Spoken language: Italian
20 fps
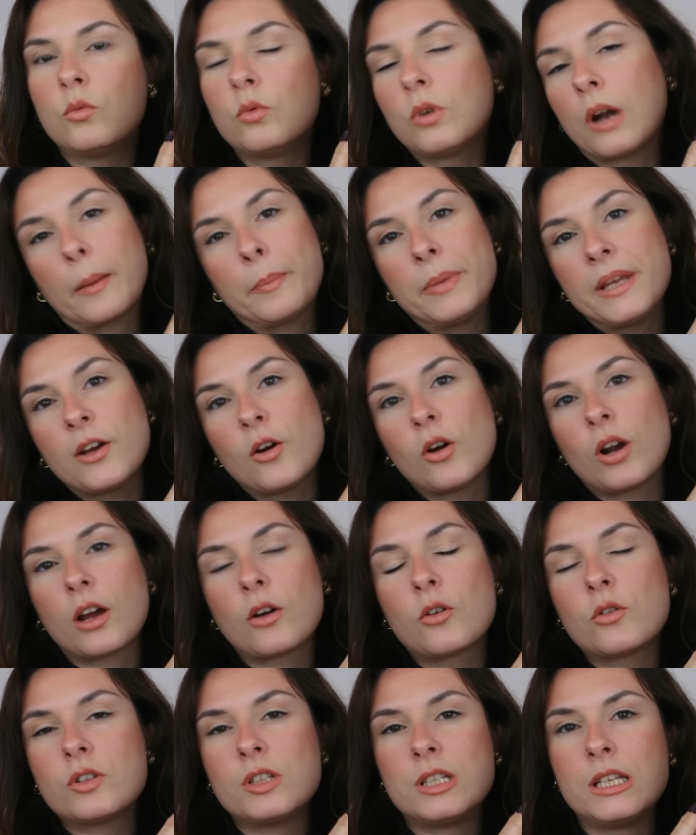una
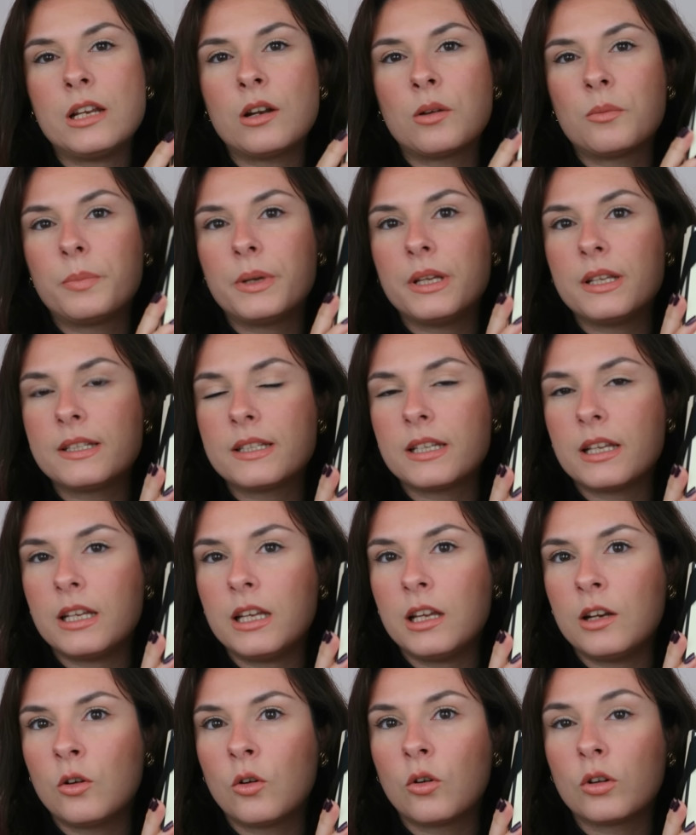piccola cosina, un
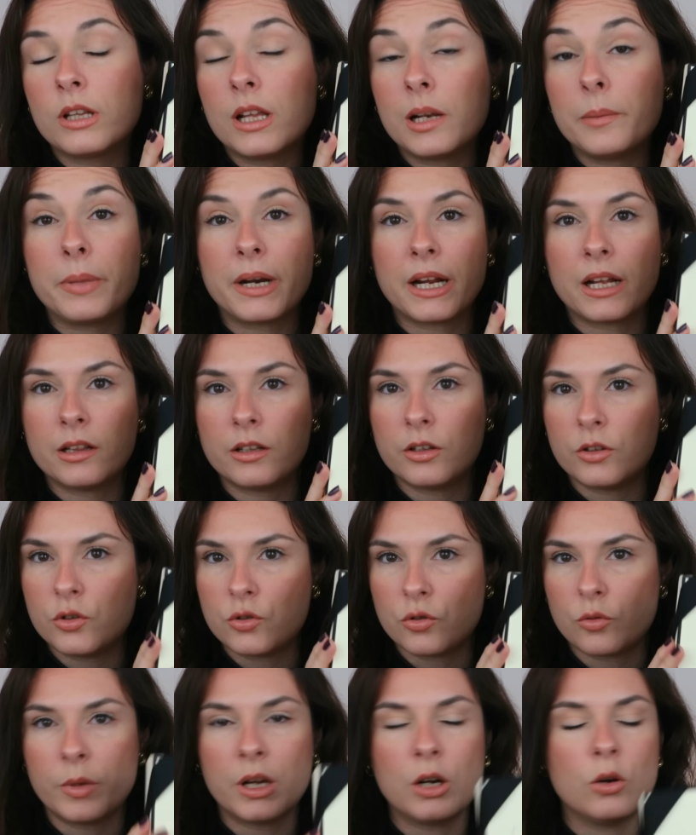pensierino del brand
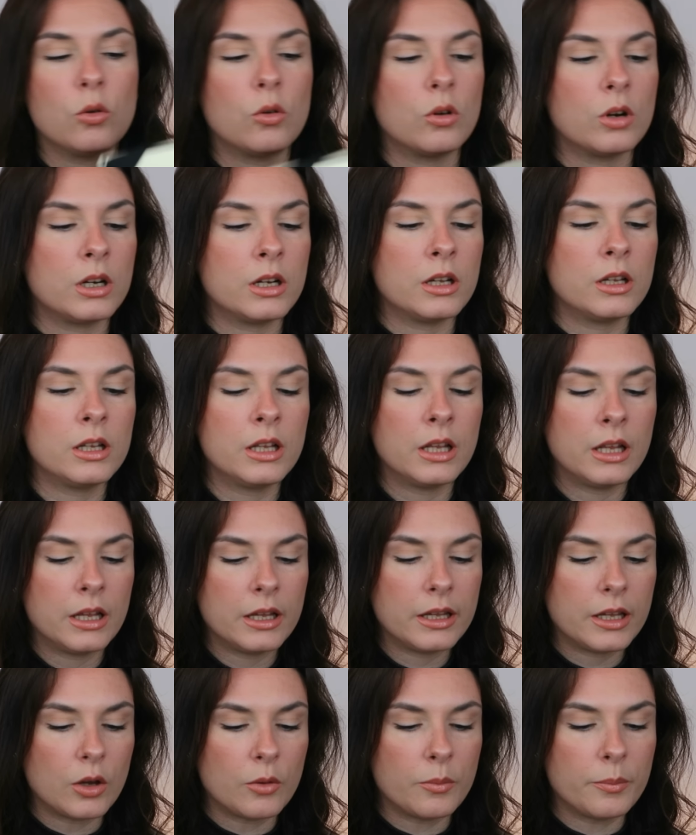Jo Malone
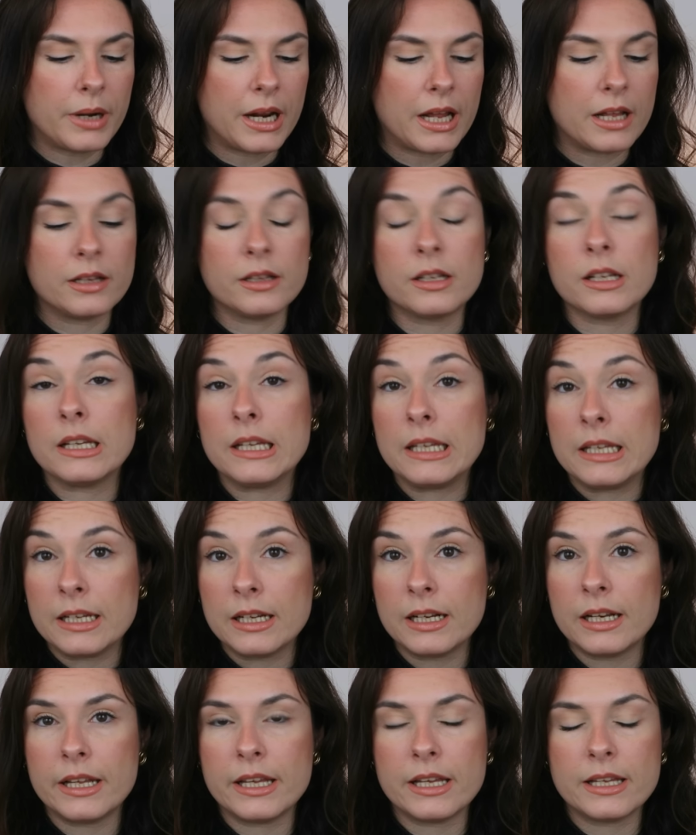che è un brand
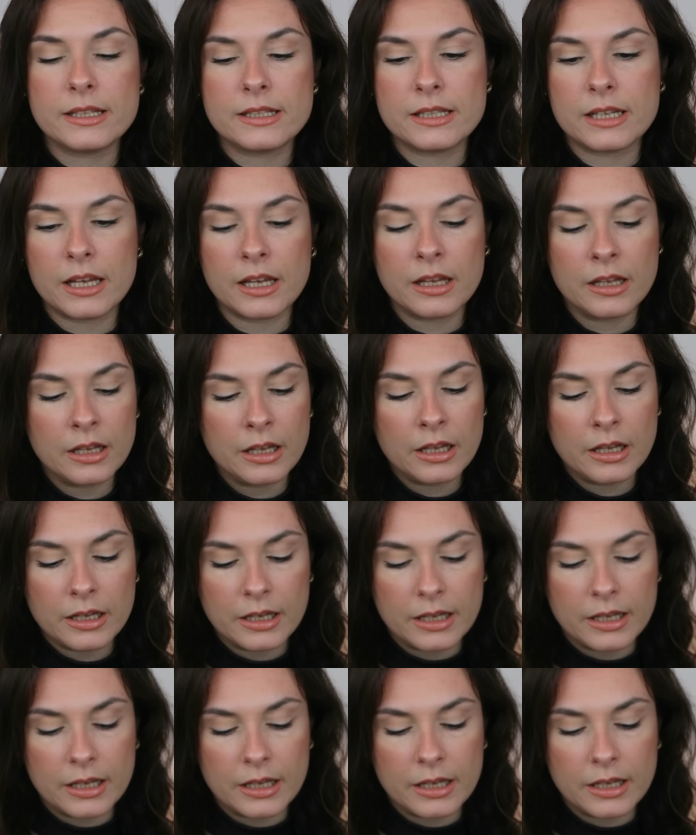inglese